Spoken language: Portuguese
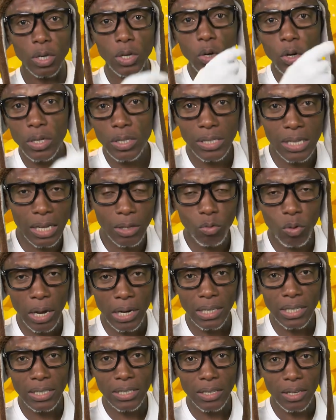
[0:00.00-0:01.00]
aí a hora que você
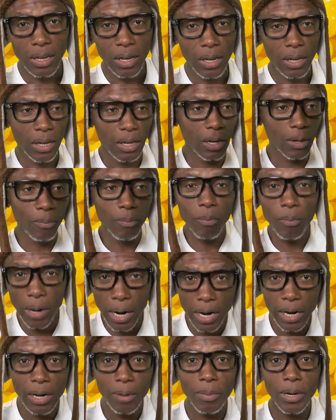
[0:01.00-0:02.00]
atualiza, ele
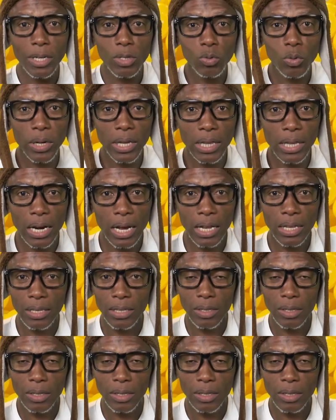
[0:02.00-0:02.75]
marca mais uma entrada.